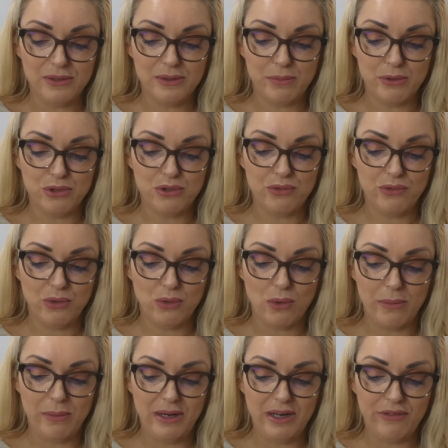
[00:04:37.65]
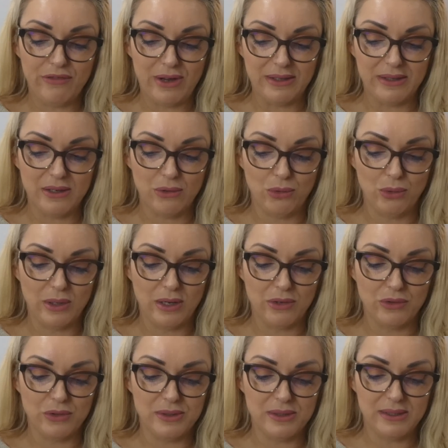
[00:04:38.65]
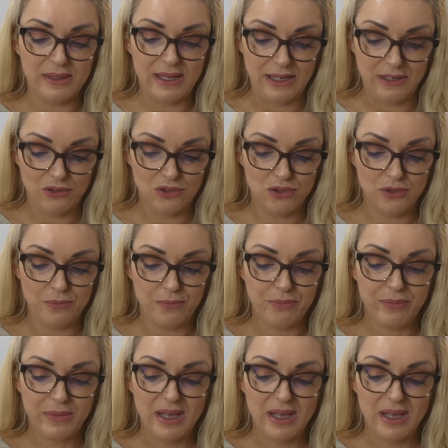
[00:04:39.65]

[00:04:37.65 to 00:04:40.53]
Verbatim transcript: se prontificou a me levar até o local do acidente.